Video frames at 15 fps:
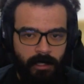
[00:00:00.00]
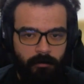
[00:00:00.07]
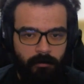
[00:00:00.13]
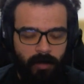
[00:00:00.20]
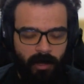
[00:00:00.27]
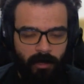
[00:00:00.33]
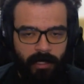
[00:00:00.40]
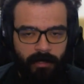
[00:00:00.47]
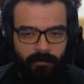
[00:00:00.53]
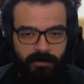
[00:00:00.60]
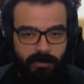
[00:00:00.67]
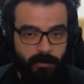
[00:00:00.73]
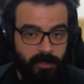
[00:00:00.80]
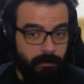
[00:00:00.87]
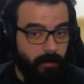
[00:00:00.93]
eh, você
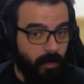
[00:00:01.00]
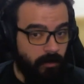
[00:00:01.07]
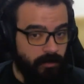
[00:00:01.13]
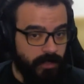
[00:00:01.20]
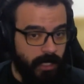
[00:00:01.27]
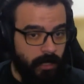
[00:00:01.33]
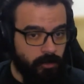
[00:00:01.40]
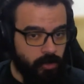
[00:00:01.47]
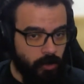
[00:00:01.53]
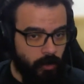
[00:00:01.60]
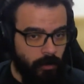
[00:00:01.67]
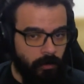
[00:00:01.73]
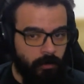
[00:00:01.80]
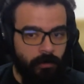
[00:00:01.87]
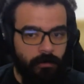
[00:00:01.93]
podia pausar o
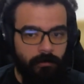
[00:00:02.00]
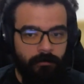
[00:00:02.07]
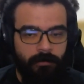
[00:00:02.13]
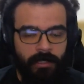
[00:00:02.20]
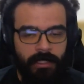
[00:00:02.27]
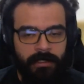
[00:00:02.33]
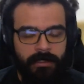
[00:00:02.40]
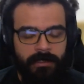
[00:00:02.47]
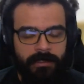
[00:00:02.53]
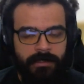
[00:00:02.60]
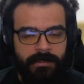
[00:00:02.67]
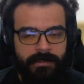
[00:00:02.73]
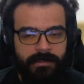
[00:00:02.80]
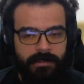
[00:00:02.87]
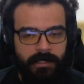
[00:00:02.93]
jogo,
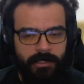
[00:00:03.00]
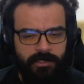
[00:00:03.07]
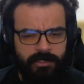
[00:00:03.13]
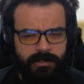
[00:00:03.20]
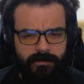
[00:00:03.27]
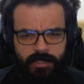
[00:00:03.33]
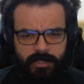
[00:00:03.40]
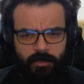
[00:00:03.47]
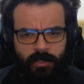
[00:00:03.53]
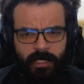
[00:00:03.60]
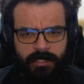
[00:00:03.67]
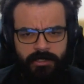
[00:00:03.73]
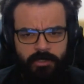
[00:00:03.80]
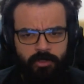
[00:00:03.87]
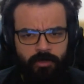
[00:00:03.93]
mas acho que se você
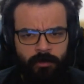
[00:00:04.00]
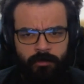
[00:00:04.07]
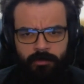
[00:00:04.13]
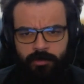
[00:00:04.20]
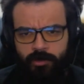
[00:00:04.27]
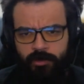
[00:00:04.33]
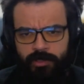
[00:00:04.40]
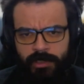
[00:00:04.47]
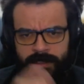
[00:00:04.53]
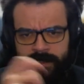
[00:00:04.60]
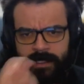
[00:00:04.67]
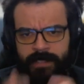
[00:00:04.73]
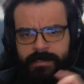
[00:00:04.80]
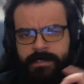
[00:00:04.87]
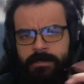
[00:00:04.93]
trocasse de jogo,
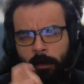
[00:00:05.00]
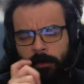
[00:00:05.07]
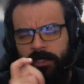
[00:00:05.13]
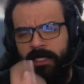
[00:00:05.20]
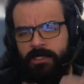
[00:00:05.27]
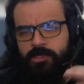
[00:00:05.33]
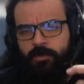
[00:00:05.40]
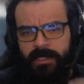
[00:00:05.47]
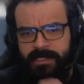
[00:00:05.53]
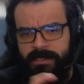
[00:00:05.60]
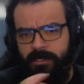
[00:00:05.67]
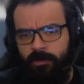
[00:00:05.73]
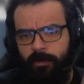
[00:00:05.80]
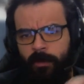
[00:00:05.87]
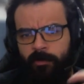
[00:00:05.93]
utilizasse as propriedades do Play
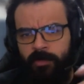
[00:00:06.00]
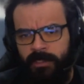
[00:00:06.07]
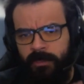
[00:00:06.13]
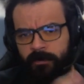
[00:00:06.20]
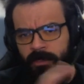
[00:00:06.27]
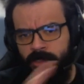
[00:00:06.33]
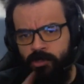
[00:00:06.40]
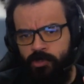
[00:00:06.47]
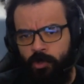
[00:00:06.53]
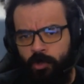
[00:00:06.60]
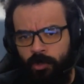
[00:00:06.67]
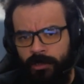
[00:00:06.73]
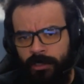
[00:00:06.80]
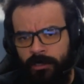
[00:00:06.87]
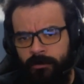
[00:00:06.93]
5 para poder ter mais o jogo
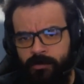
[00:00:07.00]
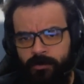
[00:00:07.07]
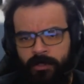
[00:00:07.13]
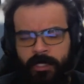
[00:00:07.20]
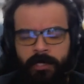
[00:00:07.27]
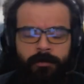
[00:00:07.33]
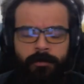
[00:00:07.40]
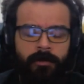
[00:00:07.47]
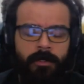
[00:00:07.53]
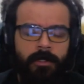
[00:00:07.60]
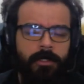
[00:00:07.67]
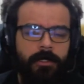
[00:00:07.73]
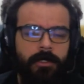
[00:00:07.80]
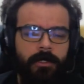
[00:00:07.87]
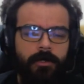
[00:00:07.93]
rodando ao mesmo tempo,
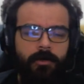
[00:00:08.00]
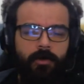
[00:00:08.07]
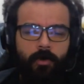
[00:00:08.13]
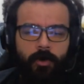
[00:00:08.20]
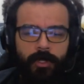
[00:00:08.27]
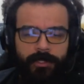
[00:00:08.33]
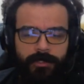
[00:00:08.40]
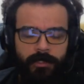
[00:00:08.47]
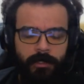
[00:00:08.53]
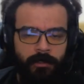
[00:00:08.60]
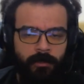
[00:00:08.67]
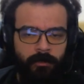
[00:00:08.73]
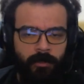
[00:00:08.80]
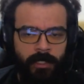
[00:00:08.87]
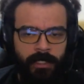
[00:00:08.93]
o
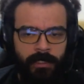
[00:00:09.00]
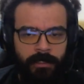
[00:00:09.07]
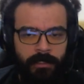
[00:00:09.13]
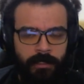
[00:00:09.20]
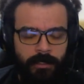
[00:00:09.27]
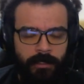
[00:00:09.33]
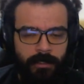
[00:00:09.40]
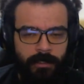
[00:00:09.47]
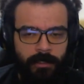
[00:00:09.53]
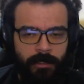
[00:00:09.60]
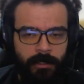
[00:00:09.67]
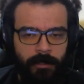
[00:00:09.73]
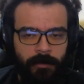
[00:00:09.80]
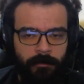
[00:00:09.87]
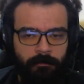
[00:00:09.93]
Returnal
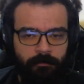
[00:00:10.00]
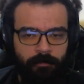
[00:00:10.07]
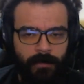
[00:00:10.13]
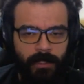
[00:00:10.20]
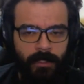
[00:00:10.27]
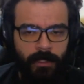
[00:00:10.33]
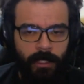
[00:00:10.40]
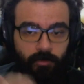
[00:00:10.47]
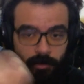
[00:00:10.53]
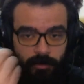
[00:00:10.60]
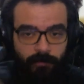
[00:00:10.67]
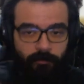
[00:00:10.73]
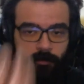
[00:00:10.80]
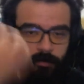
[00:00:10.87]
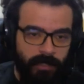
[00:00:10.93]
ele retor
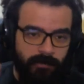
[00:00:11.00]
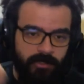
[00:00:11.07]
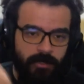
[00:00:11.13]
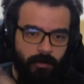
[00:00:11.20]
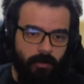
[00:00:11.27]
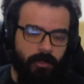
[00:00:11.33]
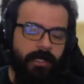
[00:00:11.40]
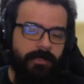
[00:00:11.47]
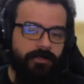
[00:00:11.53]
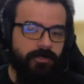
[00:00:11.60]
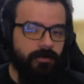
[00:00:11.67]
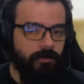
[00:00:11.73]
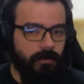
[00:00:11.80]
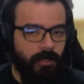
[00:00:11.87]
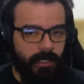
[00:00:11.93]
voltava o seu
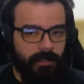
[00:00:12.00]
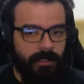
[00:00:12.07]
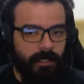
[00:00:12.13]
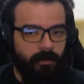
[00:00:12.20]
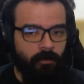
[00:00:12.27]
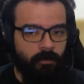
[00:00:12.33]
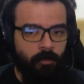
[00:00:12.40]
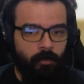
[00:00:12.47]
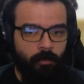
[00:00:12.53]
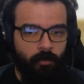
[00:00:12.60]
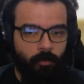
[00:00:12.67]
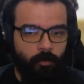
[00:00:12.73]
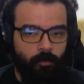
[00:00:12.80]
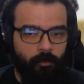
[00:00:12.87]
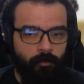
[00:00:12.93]
progresso até um,
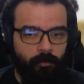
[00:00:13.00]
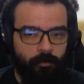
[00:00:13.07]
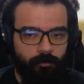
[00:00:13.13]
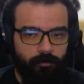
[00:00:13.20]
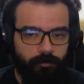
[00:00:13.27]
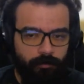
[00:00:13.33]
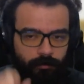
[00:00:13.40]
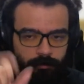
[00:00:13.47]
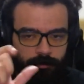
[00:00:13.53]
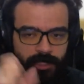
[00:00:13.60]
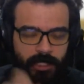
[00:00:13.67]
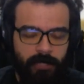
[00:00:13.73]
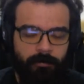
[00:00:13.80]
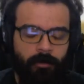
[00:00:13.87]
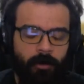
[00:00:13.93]
um,
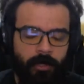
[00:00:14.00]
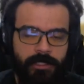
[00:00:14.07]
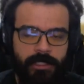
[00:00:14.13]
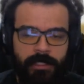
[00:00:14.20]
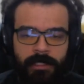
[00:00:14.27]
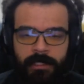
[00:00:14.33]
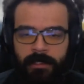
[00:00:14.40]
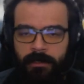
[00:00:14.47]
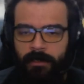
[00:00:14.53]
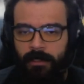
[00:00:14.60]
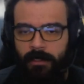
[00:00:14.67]
checkpoint ali.